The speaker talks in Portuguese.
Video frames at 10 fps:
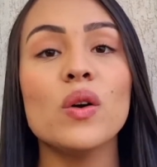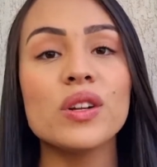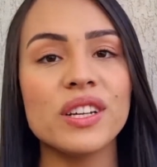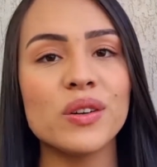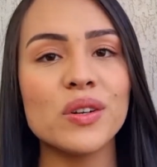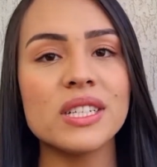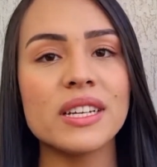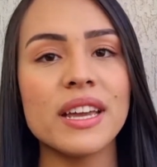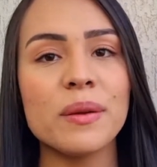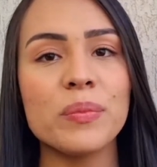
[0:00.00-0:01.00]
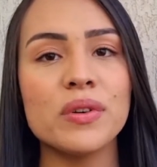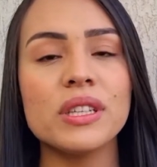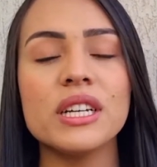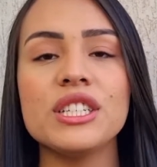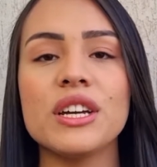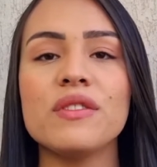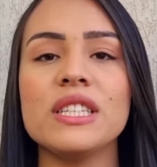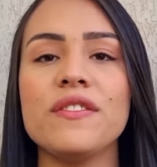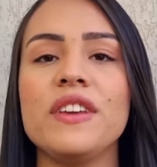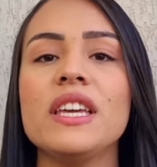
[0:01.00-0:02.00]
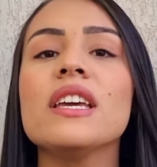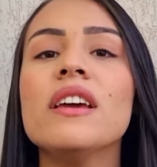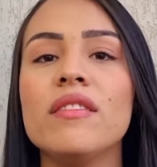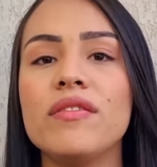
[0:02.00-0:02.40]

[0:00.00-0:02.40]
Outra coisa que é importante é que você fique